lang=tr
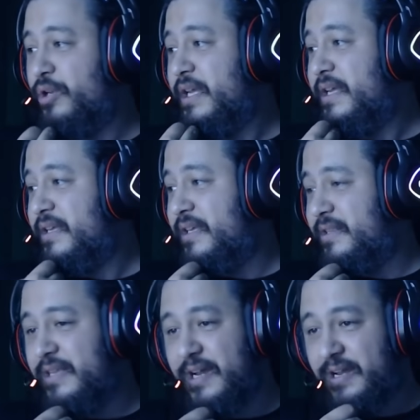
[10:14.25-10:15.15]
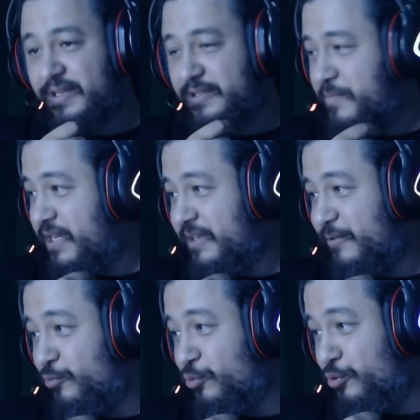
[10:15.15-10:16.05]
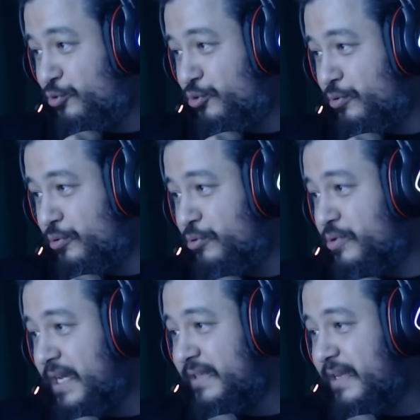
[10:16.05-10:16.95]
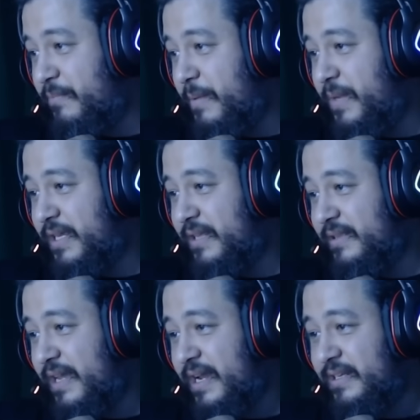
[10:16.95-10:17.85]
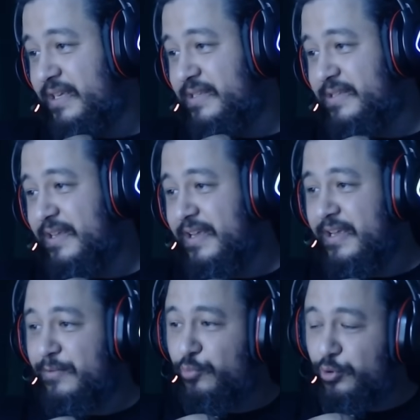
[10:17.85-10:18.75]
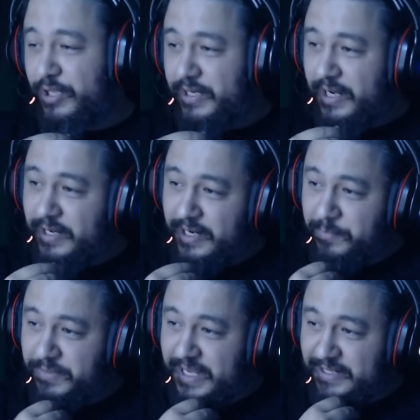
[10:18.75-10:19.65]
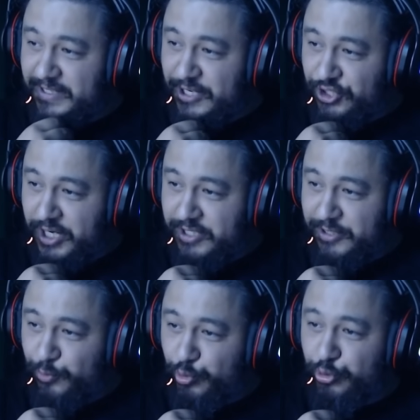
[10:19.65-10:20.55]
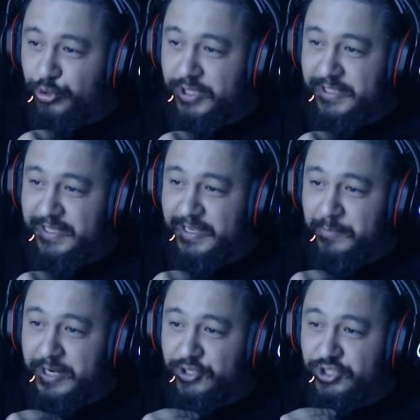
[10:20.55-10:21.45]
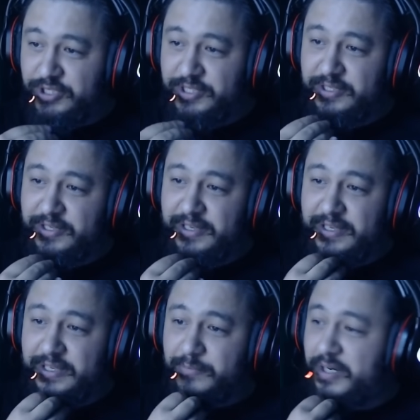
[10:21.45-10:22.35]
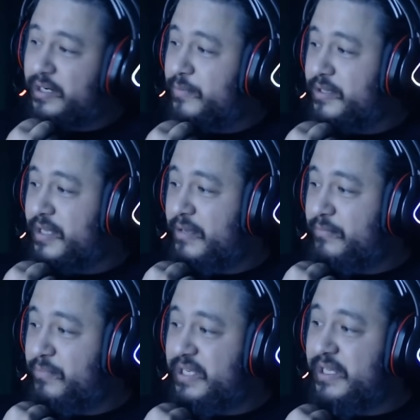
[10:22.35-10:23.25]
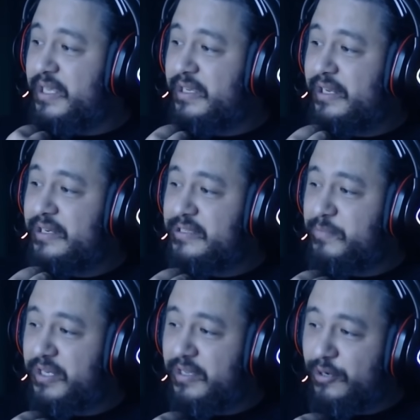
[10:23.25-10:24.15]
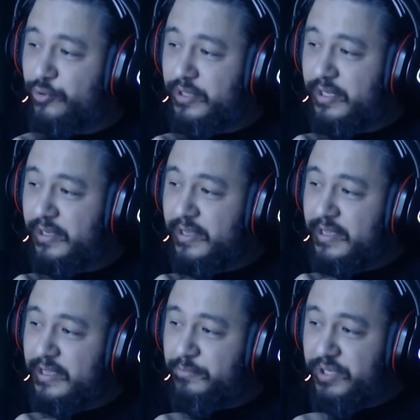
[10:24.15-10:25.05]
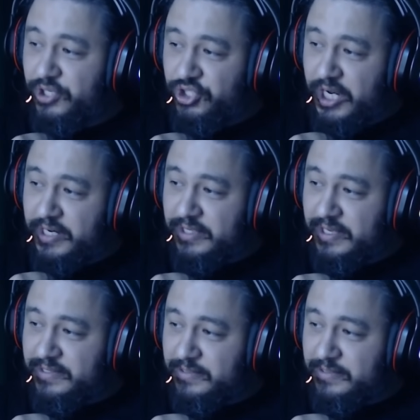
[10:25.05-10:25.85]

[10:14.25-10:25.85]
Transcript: iddia etmek gülünçtür. Zaten memlekette herkes bunlara Arap der geçer. Türk kanına yabancılığı bakımından bir İngiliz, bir Yahudi, bir Çerkes,